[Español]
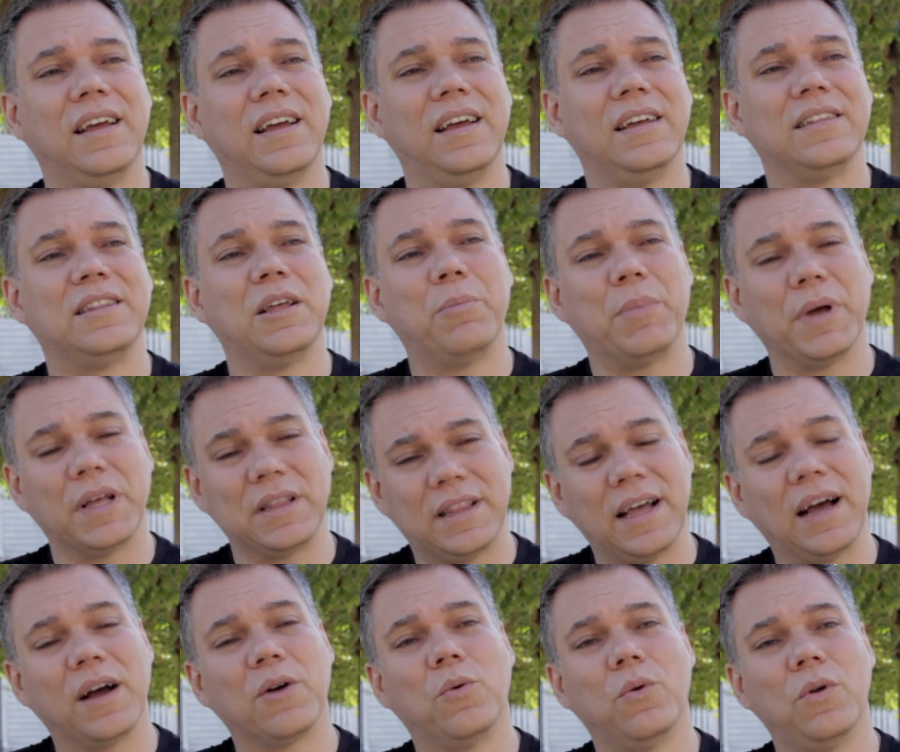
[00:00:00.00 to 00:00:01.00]
este
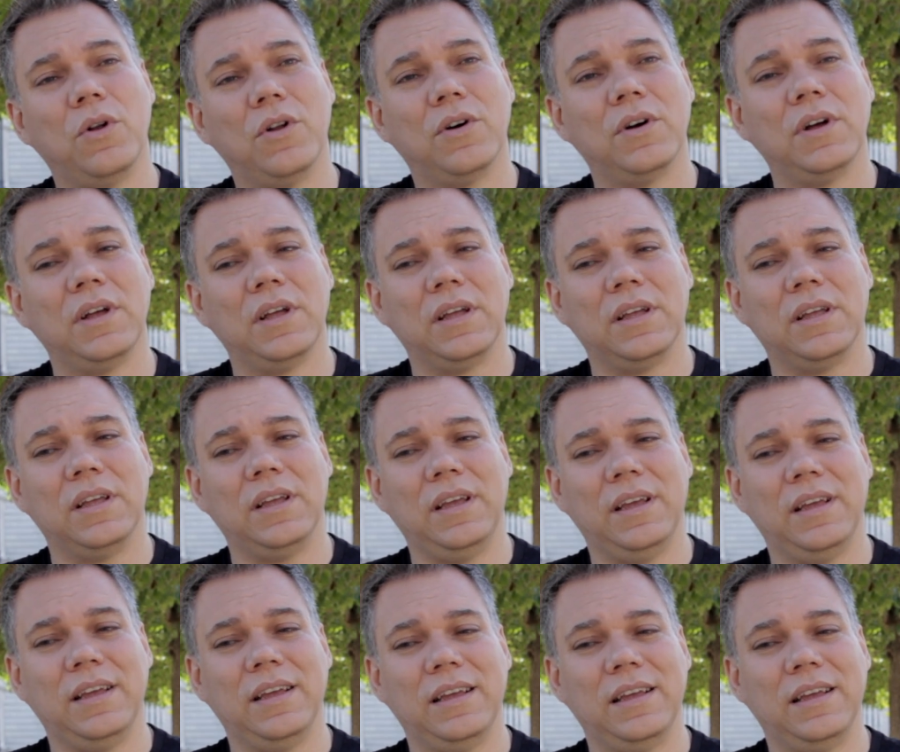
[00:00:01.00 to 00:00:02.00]
espectáculo
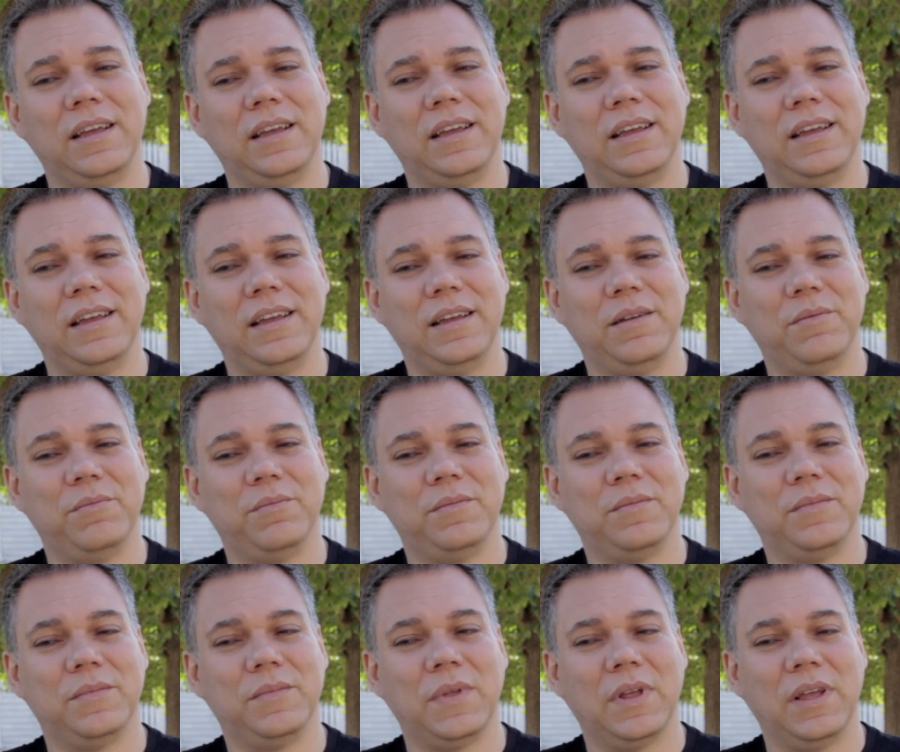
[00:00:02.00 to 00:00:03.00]
y,
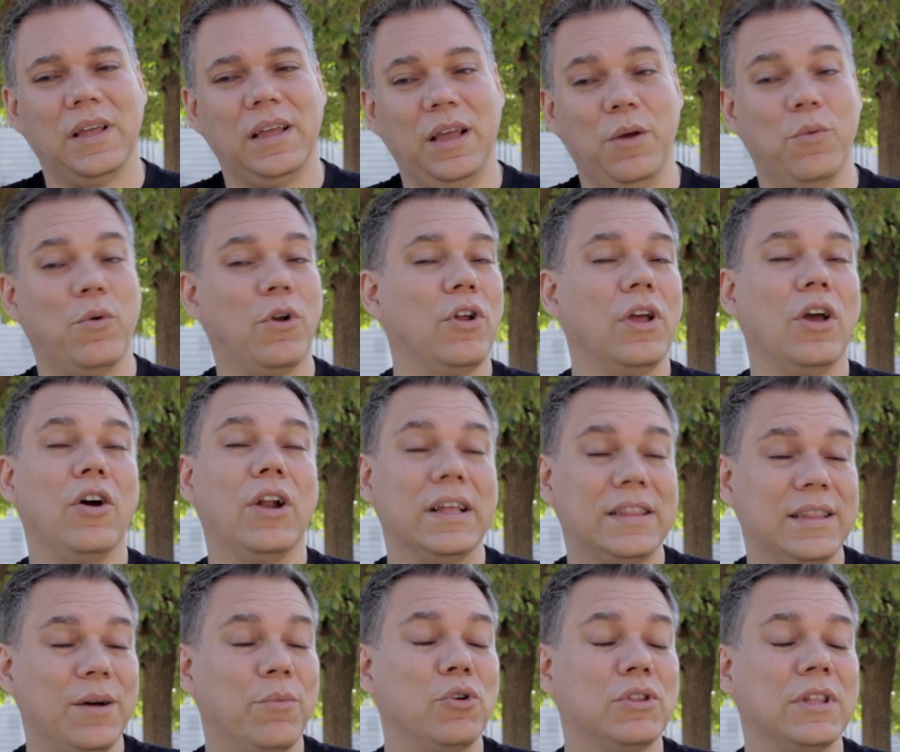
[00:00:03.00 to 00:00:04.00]
bueno, y ahora
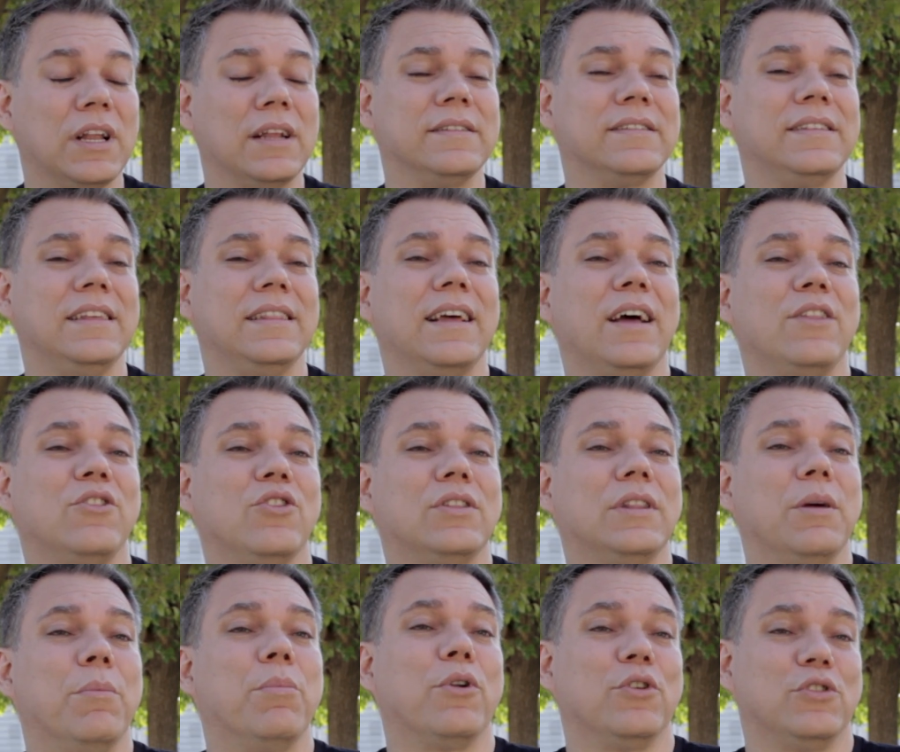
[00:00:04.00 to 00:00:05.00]
estamos transitando
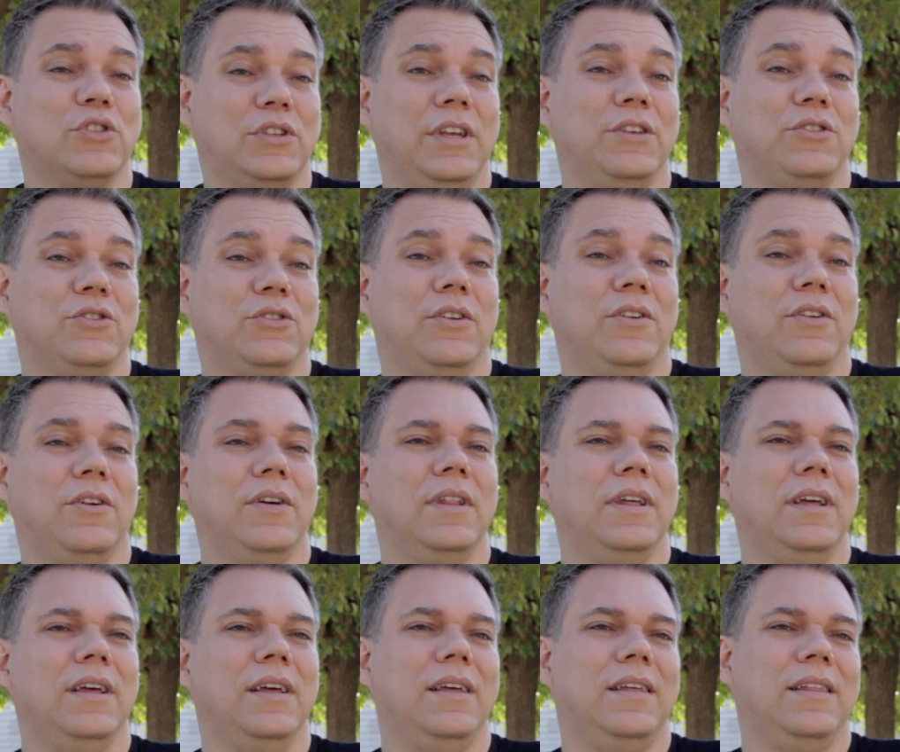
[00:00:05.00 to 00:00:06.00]
este proceso
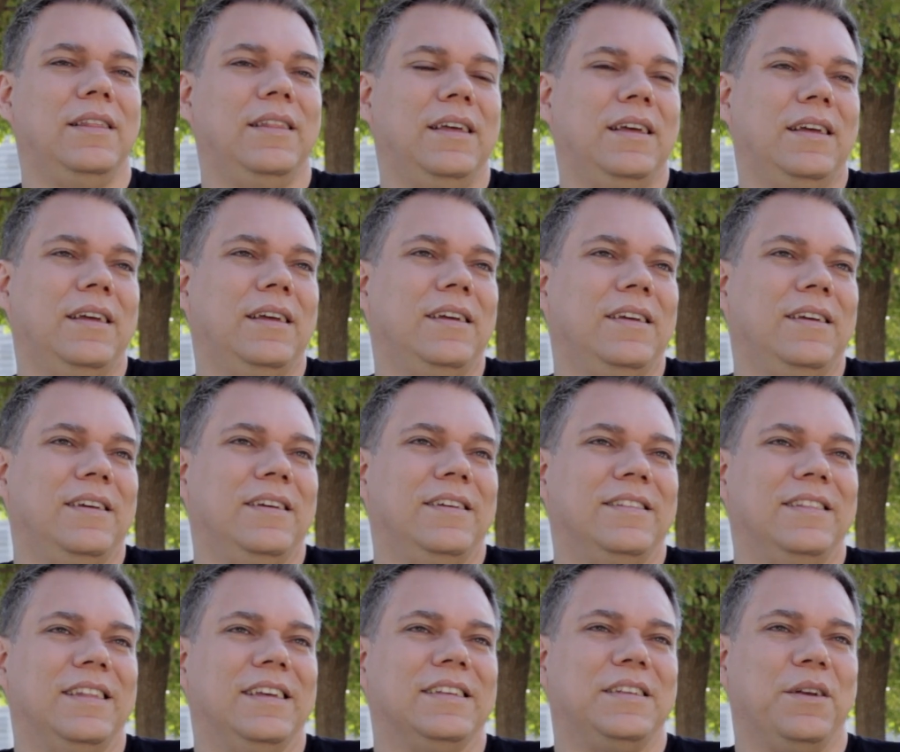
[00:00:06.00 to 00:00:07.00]
de,
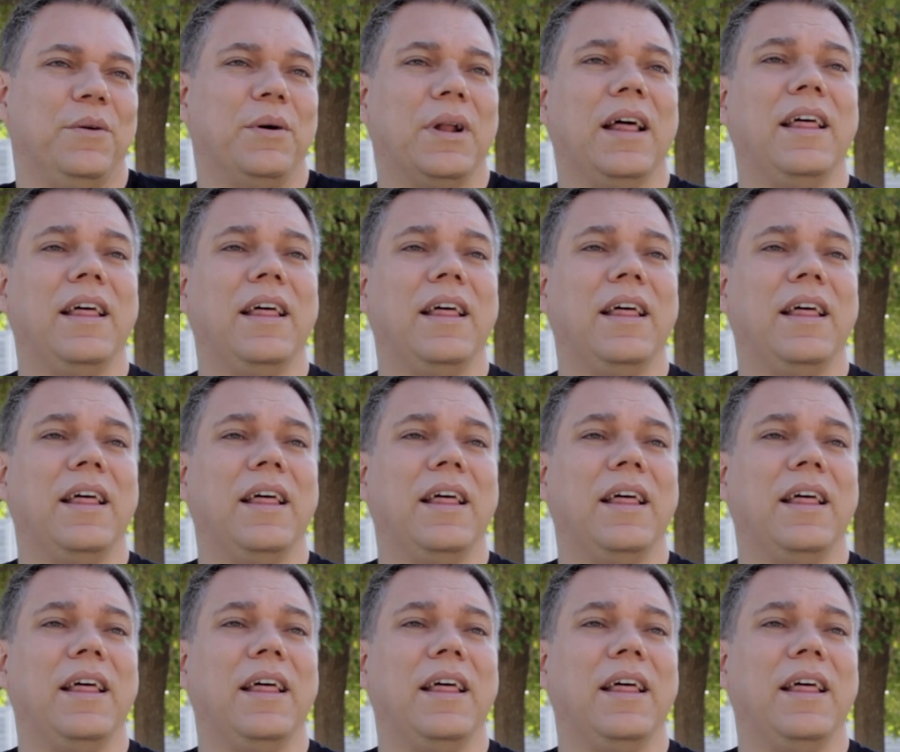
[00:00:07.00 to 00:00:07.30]
llevar